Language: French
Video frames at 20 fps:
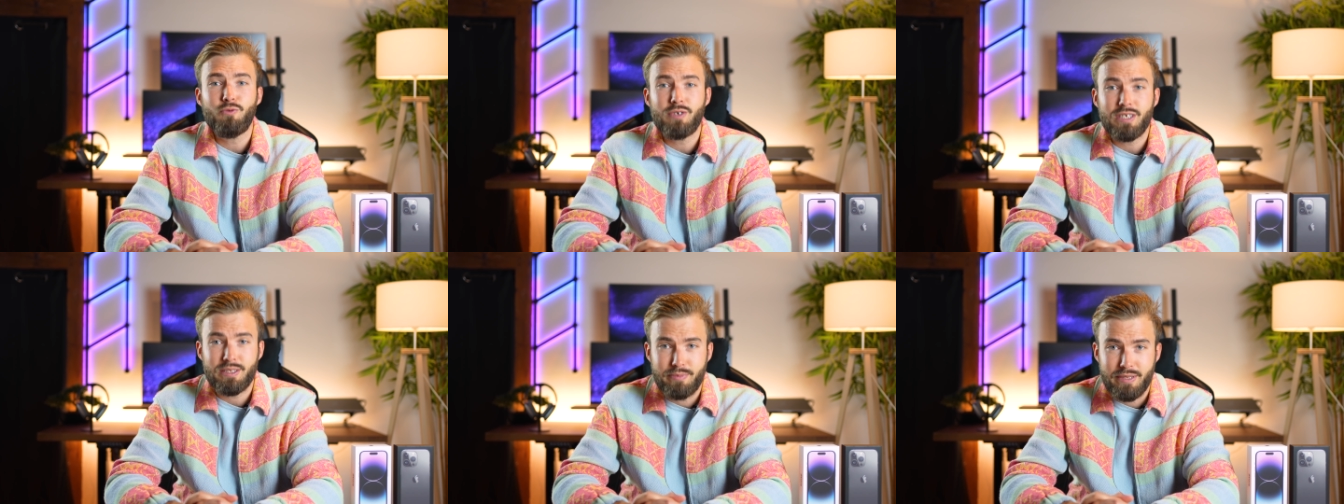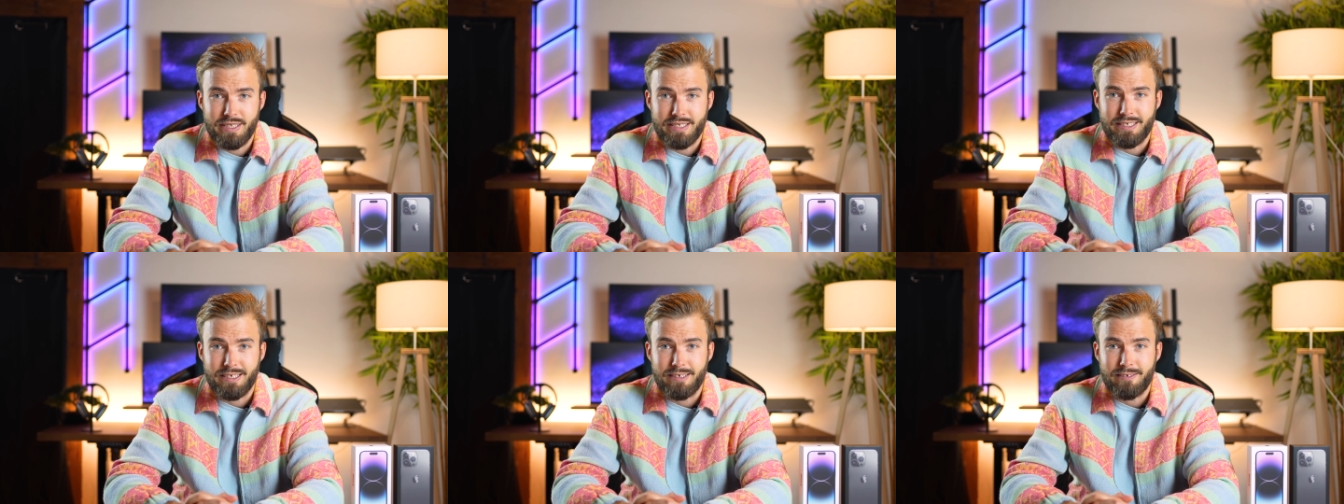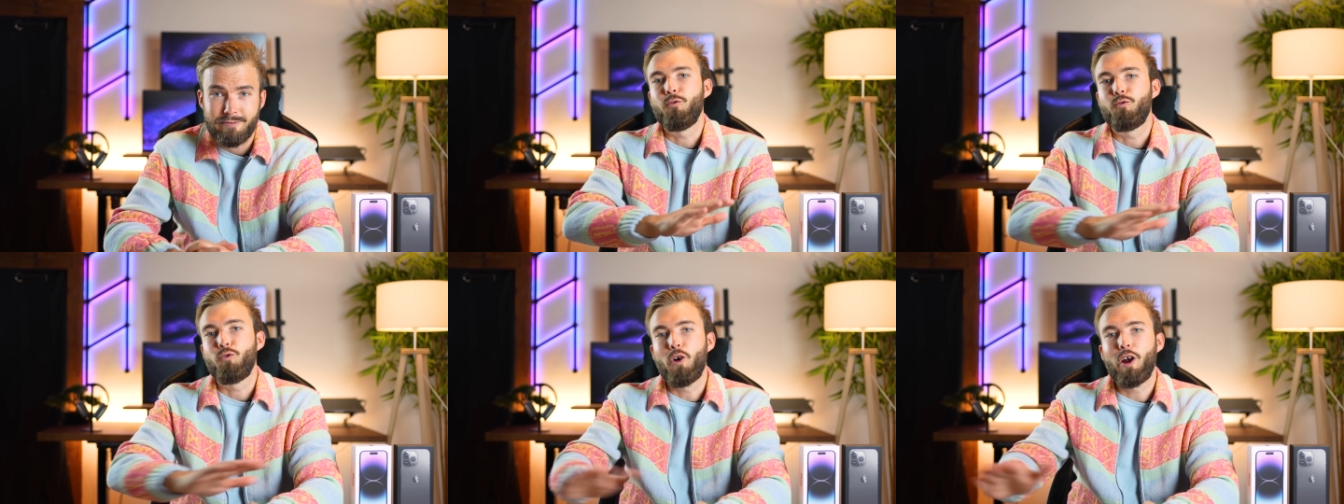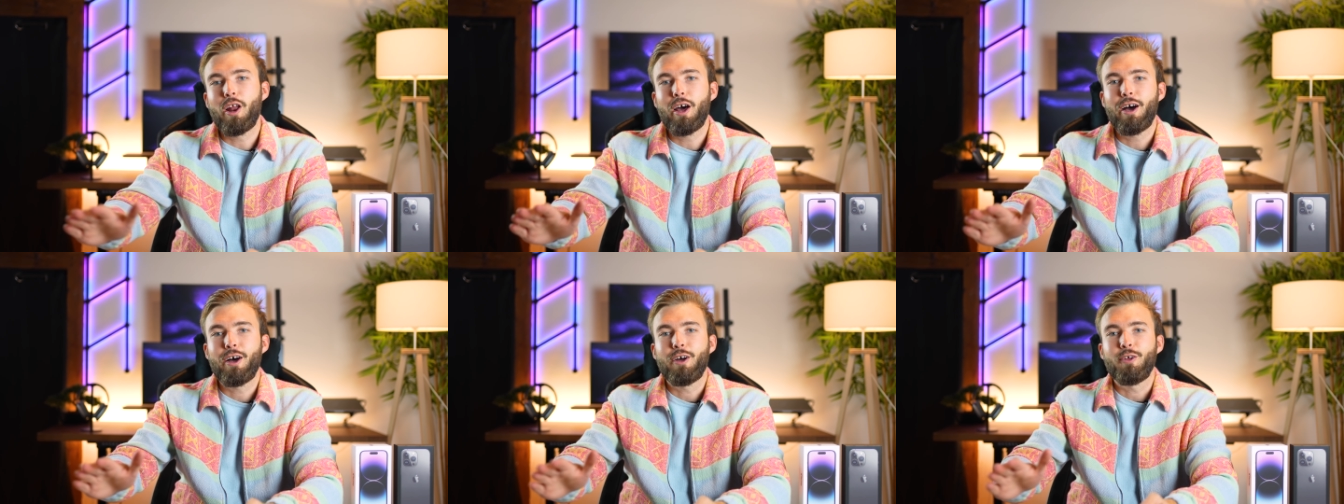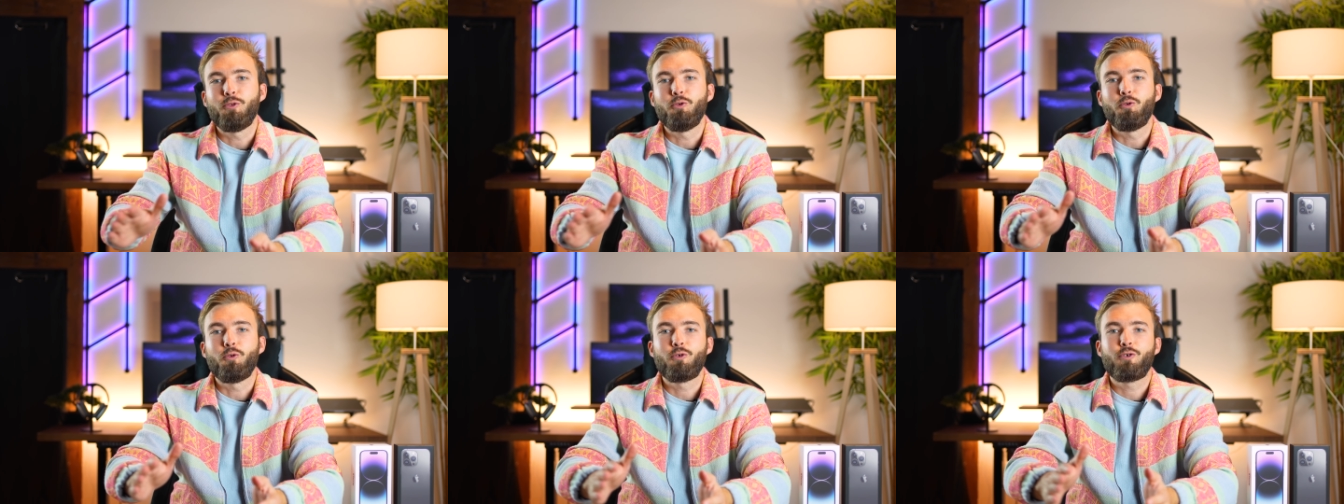USB-C.
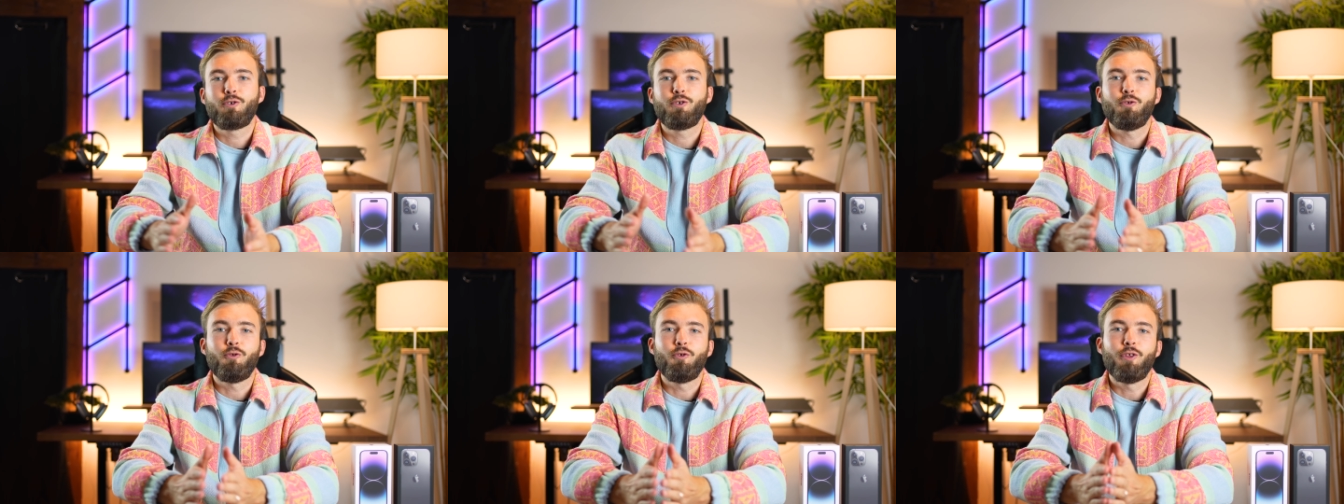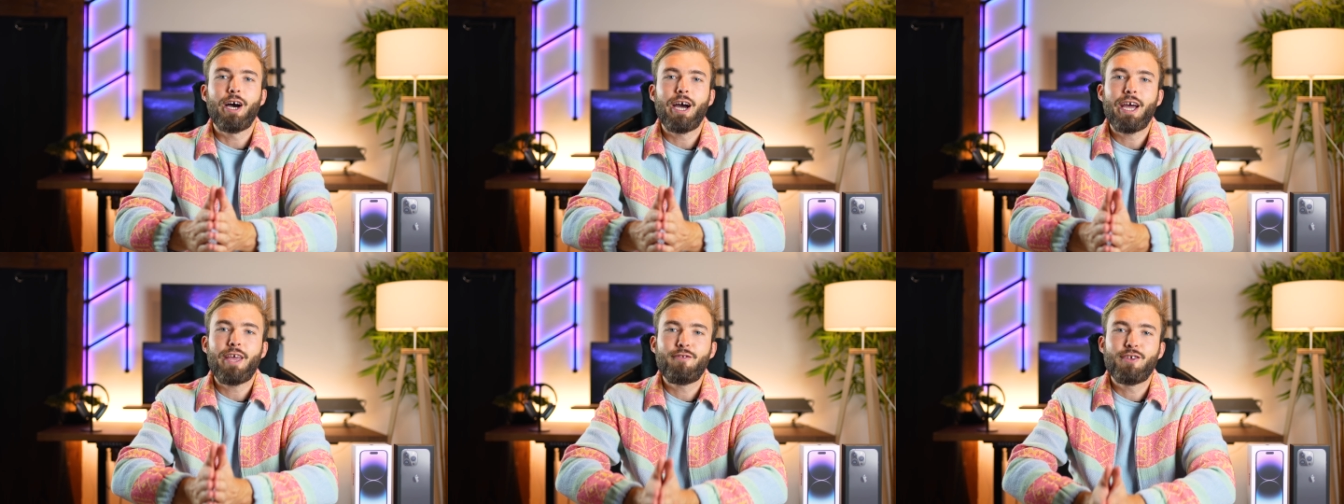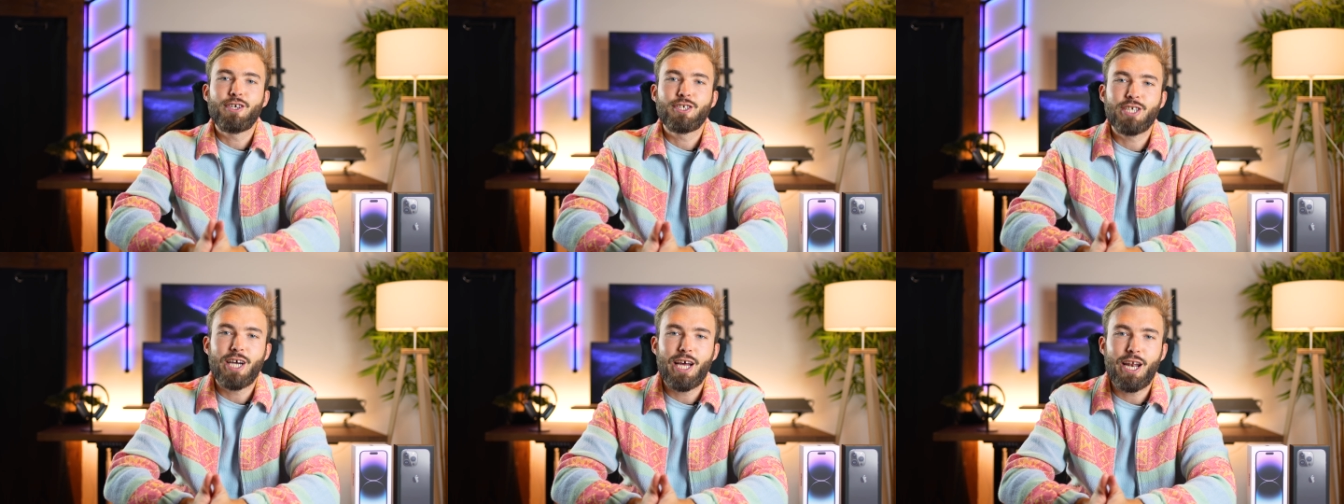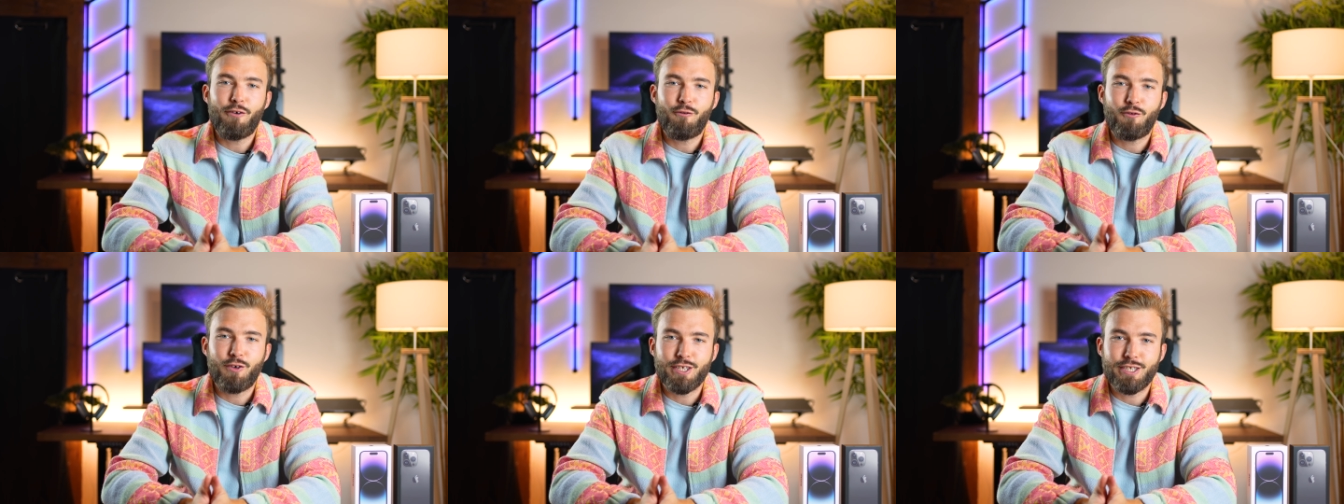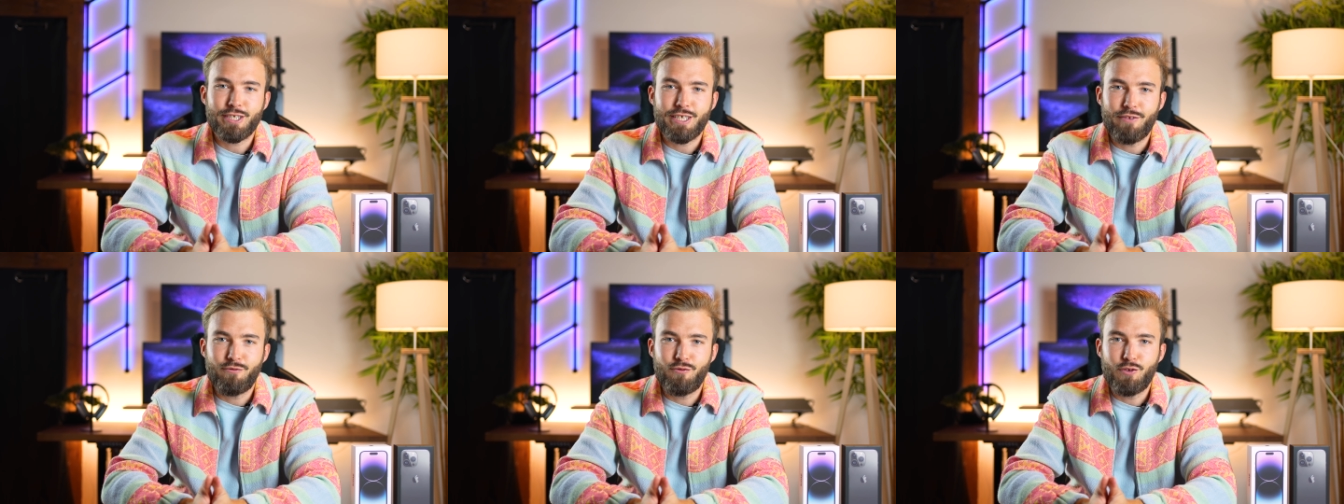Voilà, donc on arrive déjà à la fin
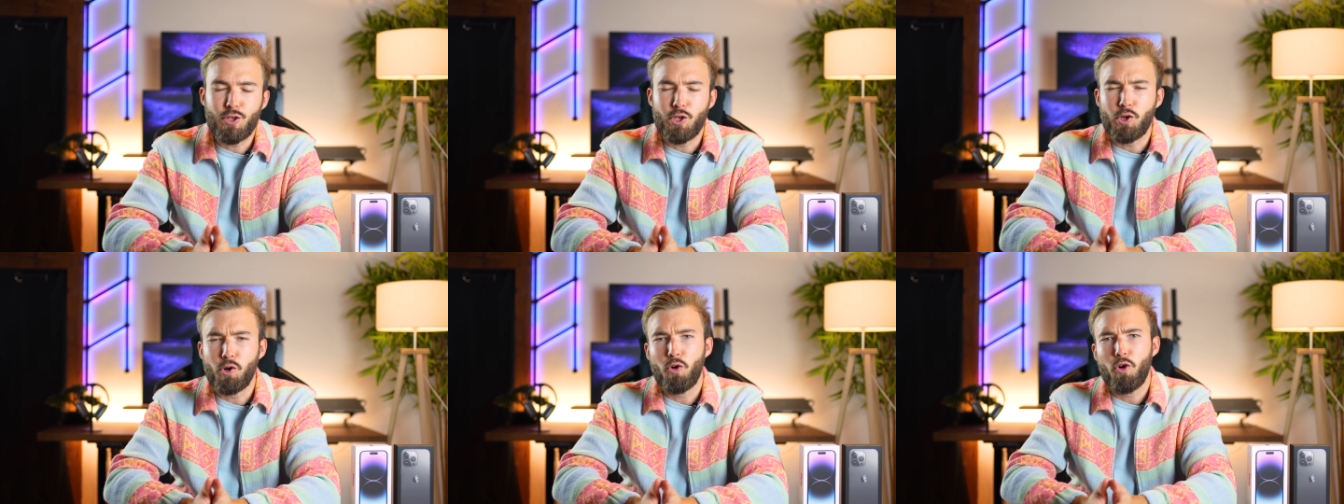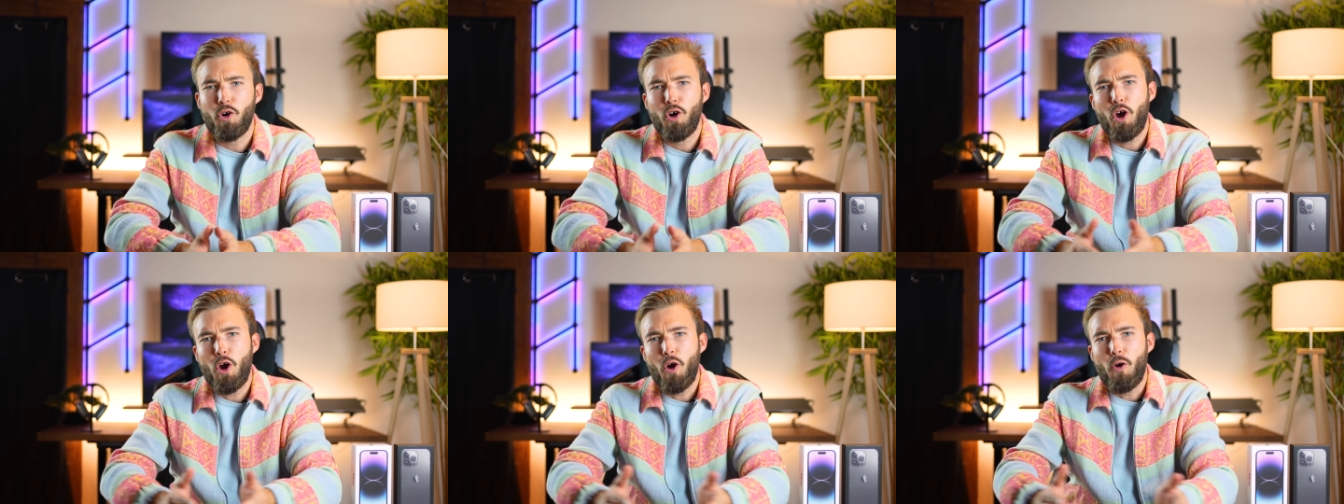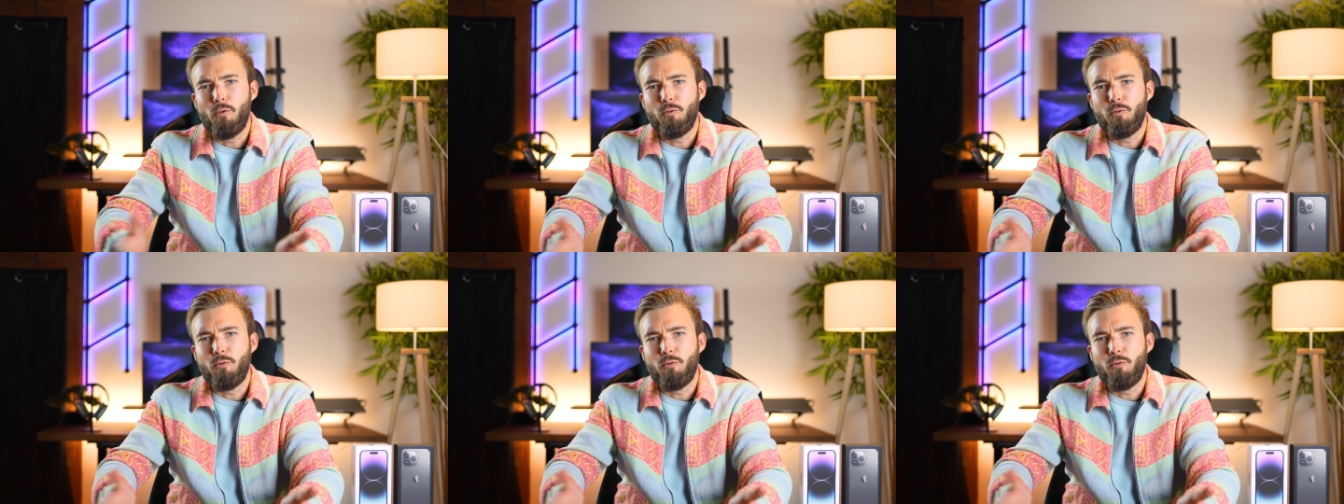de cette vidéo.